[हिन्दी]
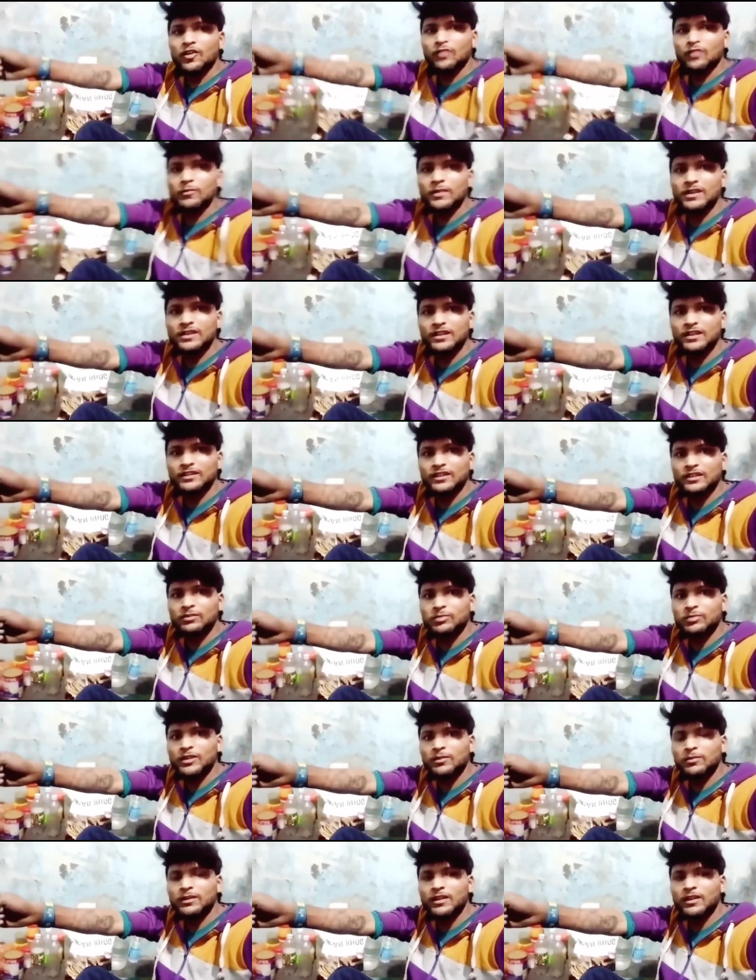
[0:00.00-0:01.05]
और मैं ये
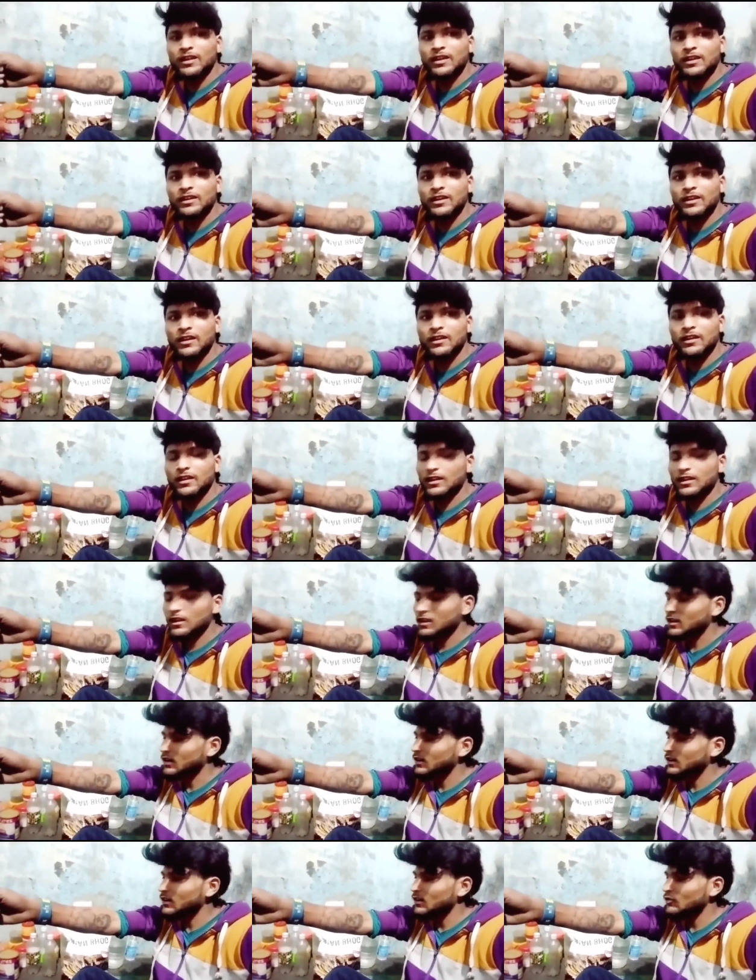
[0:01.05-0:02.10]
तस्वीर बना रहे
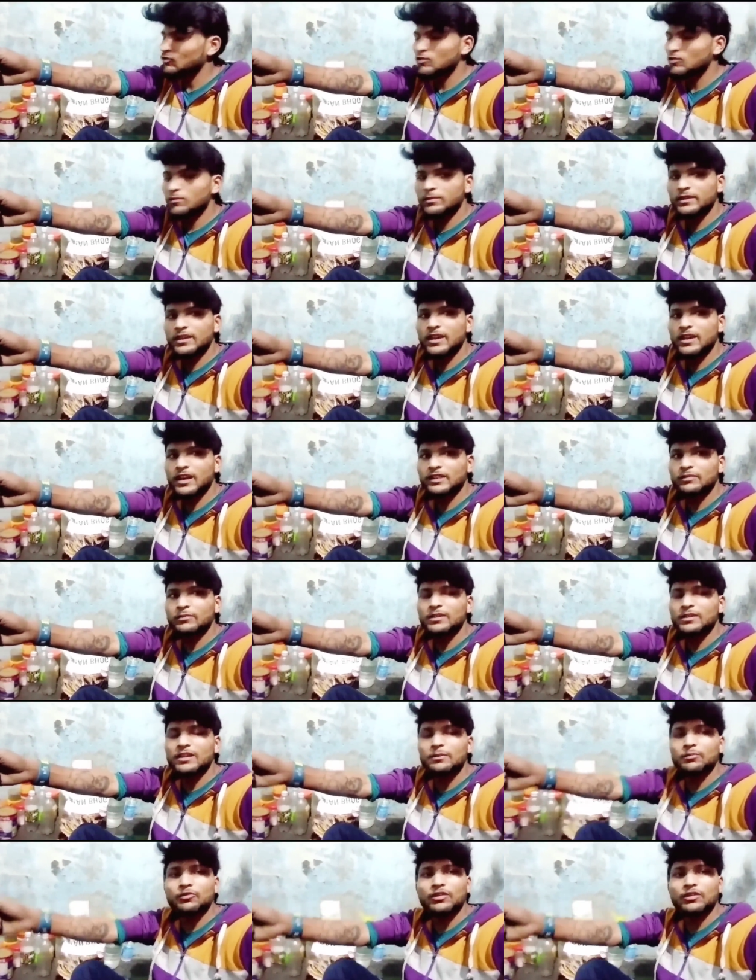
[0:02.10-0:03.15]
रखा हूँ अपने हाथ
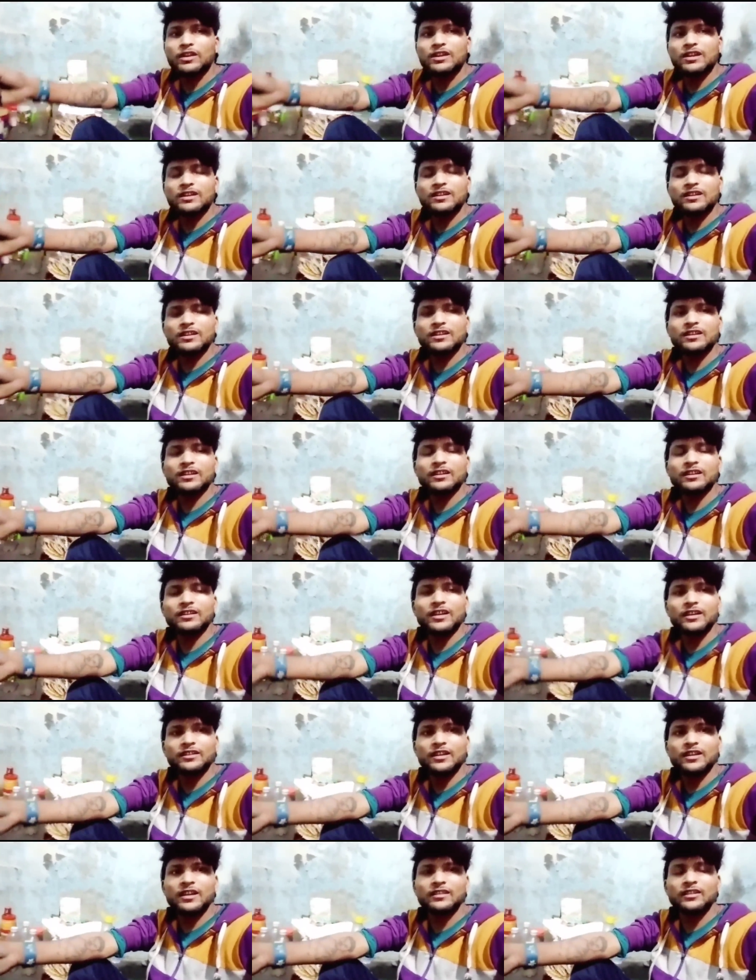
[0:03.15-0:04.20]
में पूरा यकीन के
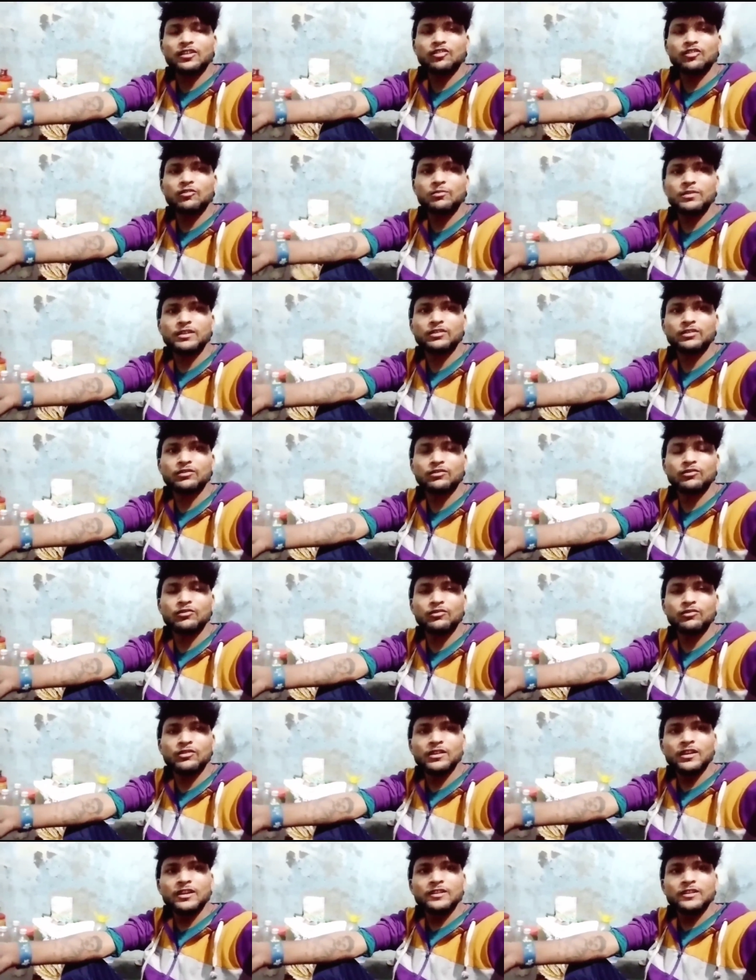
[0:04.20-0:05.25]
साथ कहता हूँ विष्णु
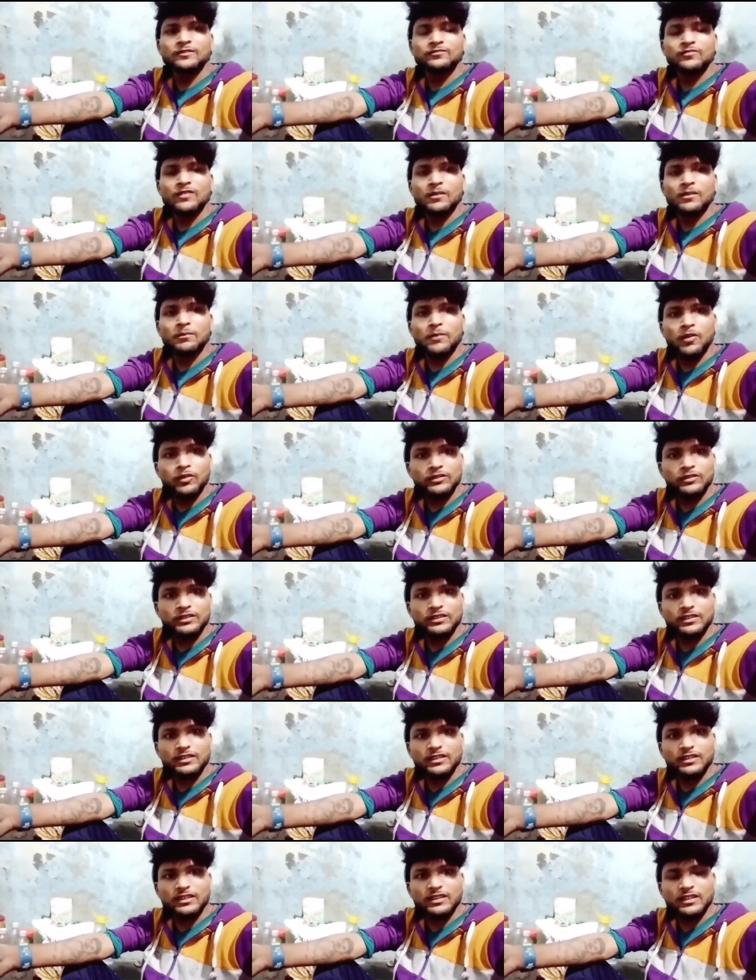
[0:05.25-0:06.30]
बहुत
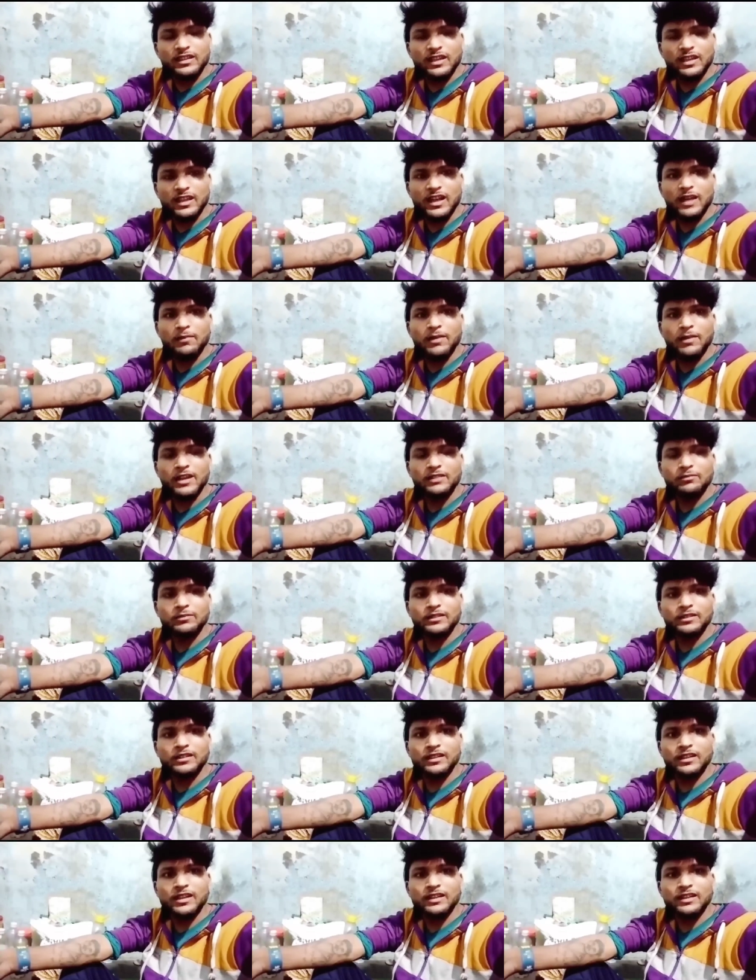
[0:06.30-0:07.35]
खराब
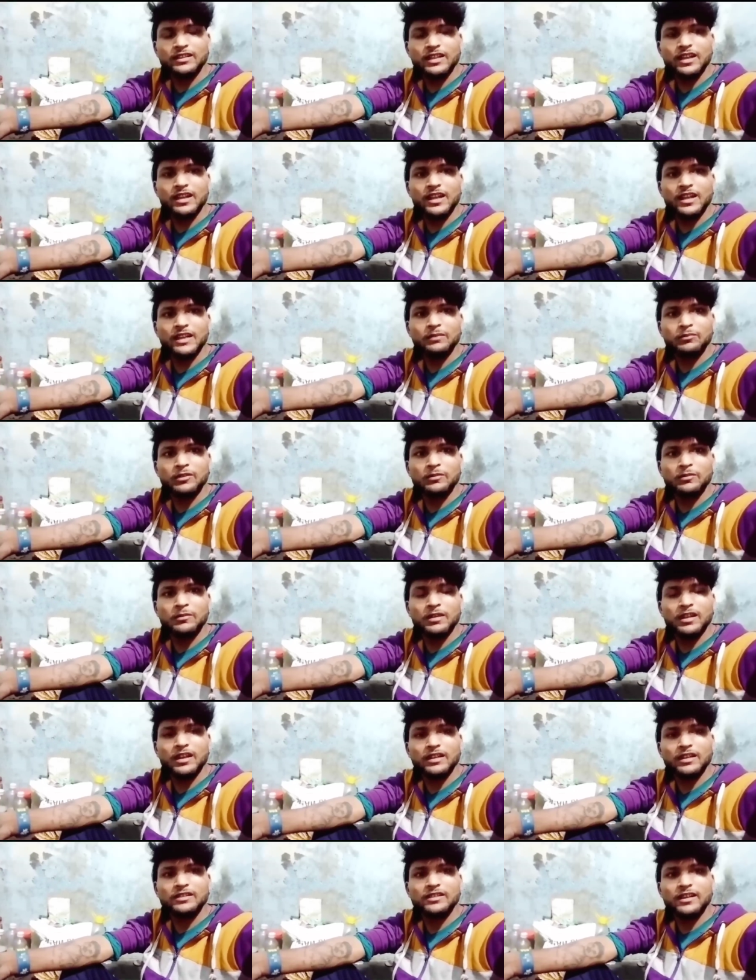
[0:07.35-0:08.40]
आदमी है गद्दार आदमी
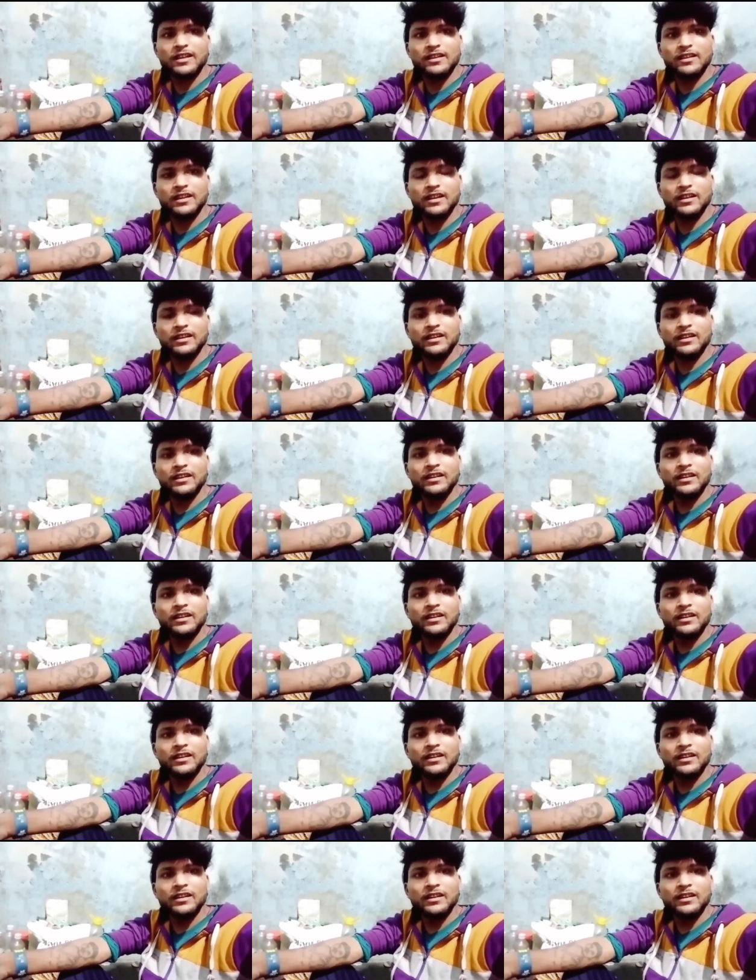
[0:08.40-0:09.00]
मेरा चैनल